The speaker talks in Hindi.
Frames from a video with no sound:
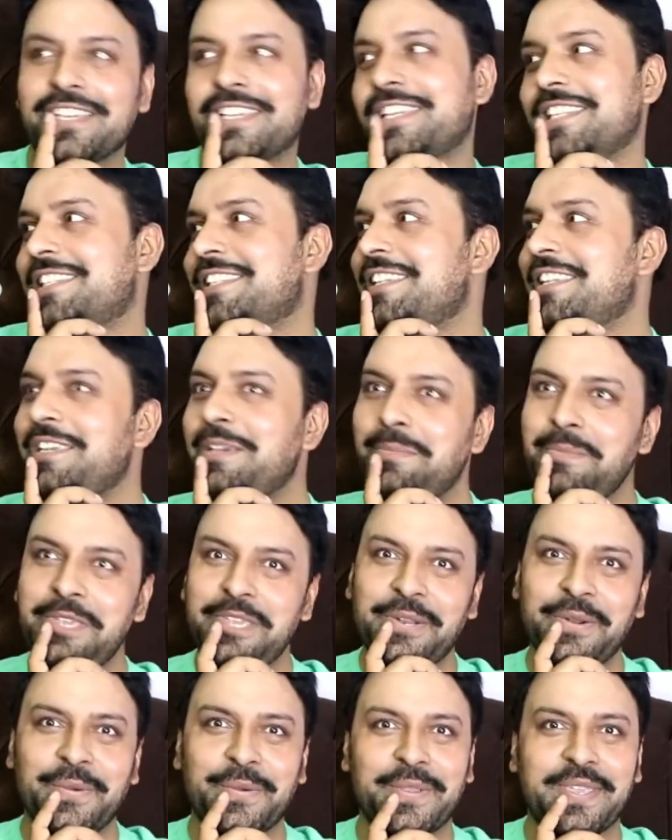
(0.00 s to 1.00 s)
कितनी
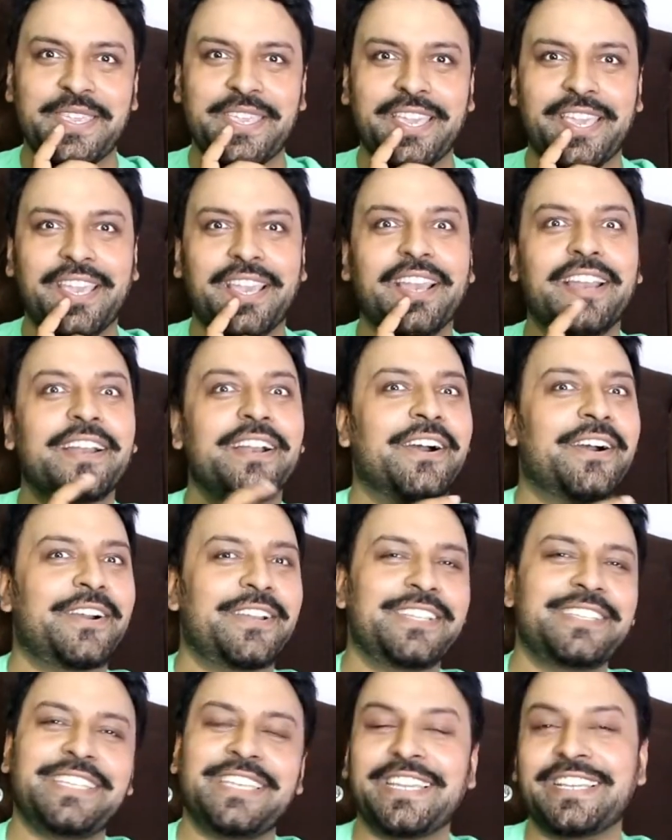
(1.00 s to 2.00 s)
अमीर होगी है
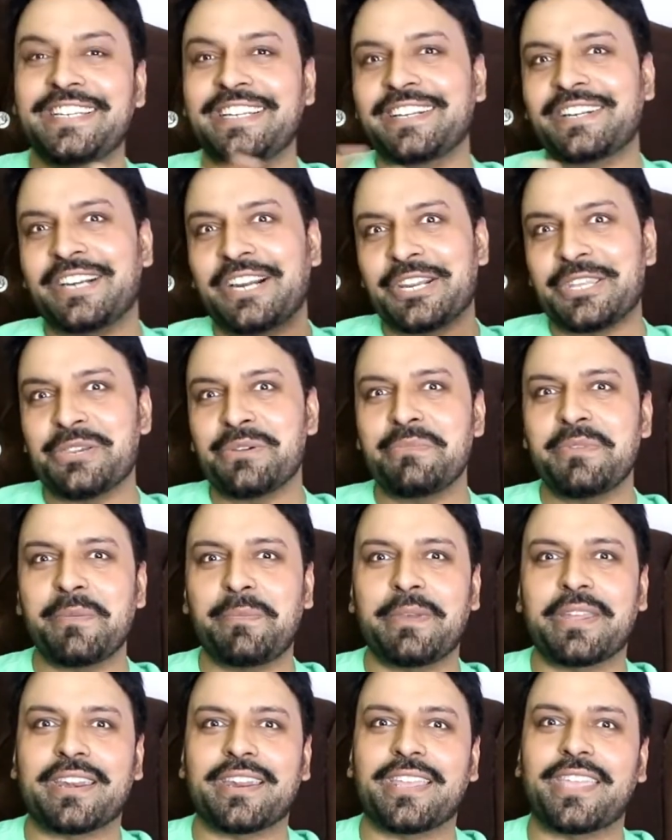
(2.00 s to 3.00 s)
हाय देखना गाड़ियों में
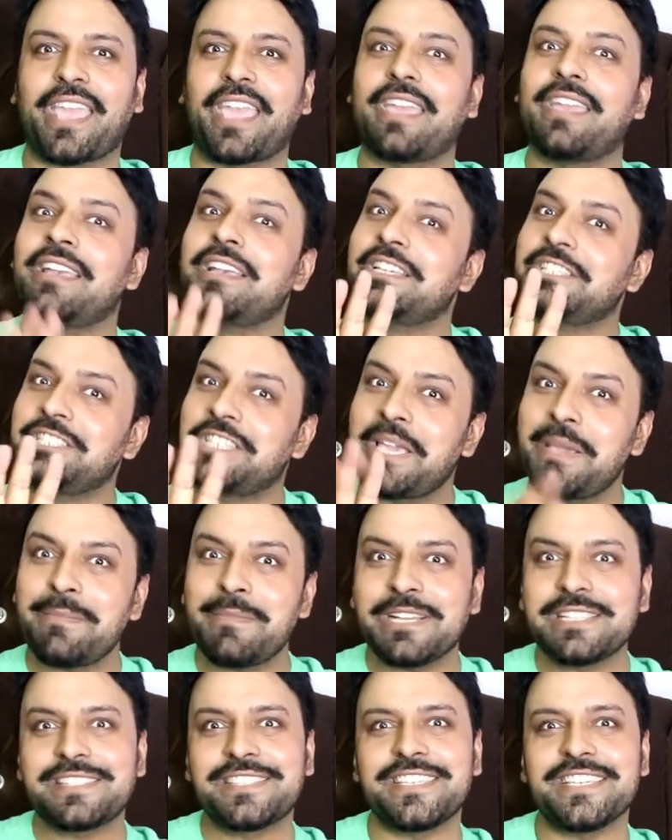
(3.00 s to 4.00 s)
फिर रही है ये
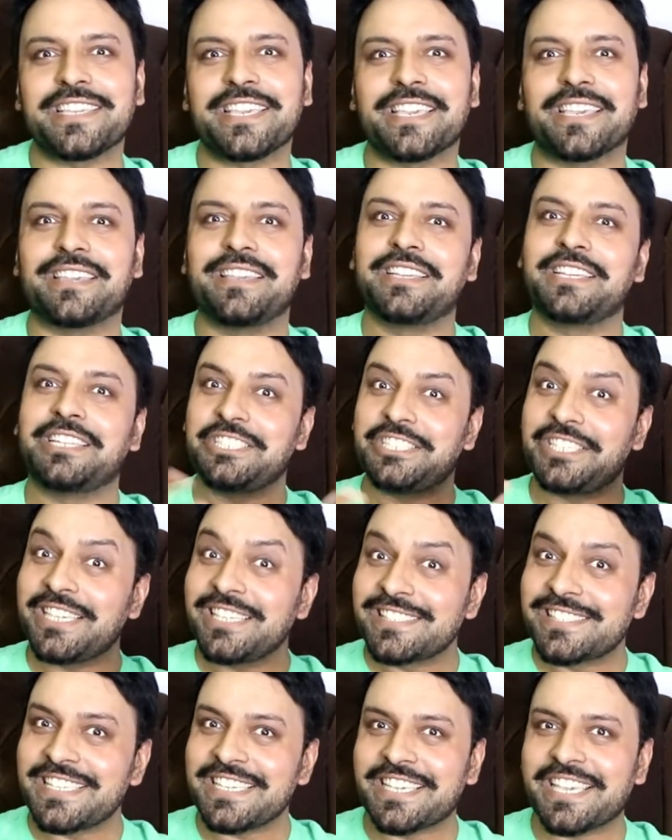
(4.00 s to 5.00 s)
मत सीखें
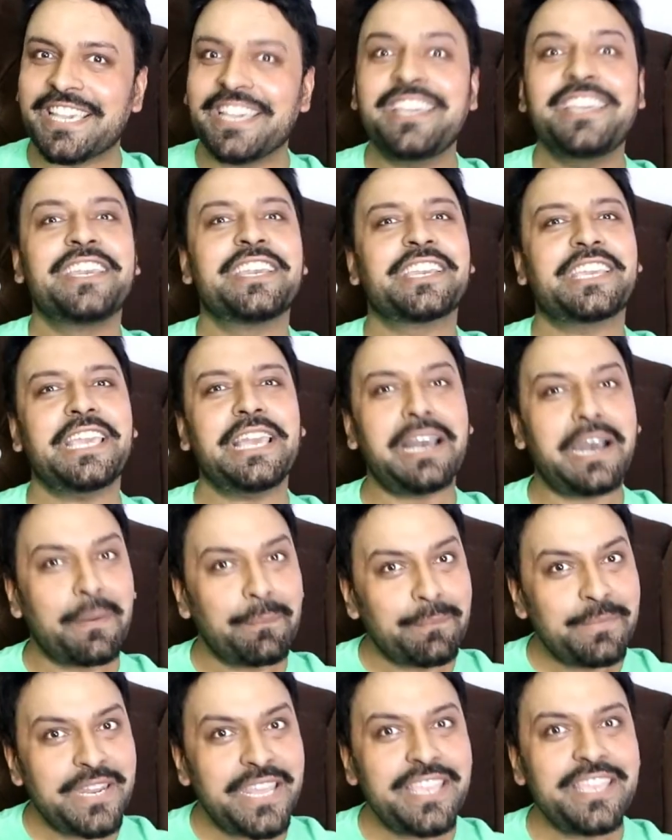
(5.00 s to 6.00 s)
ये सीखें कि
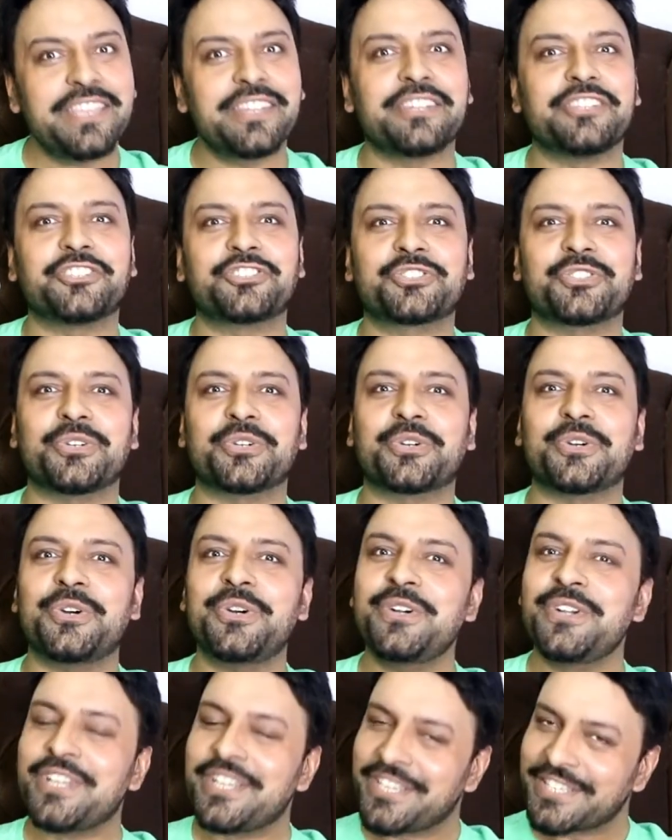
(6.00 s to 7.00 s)
अपने ही रिश्तों को
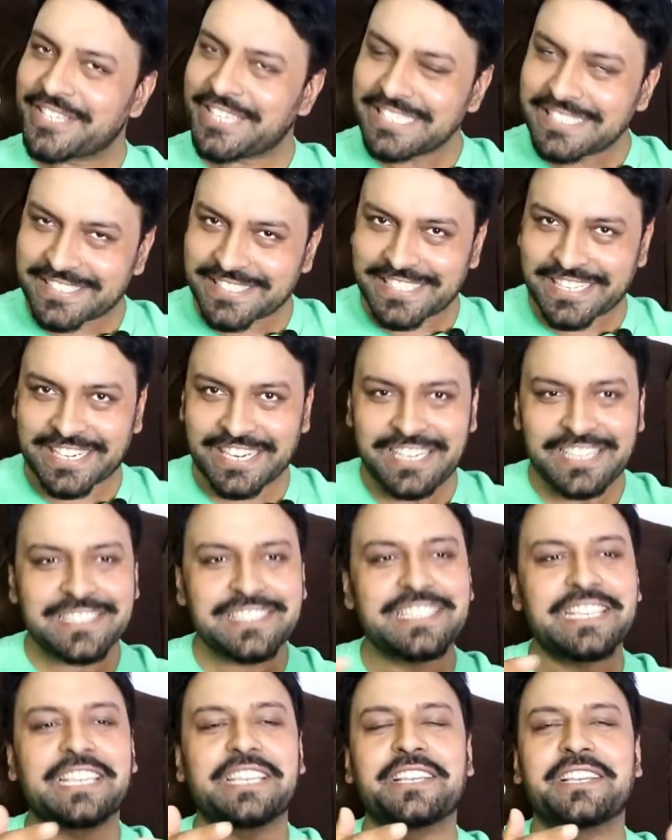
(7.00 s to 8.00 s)
किस तरह
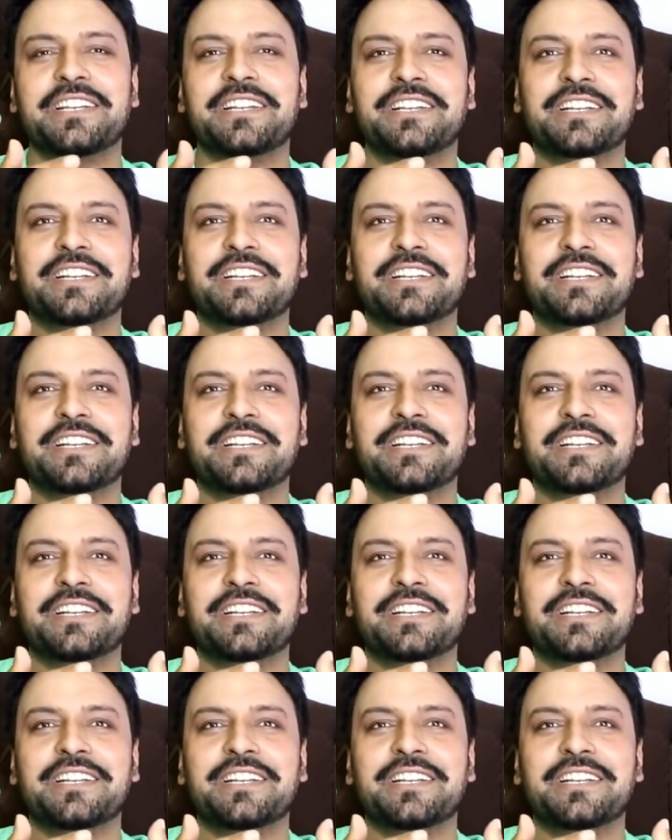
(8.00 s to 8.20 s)
से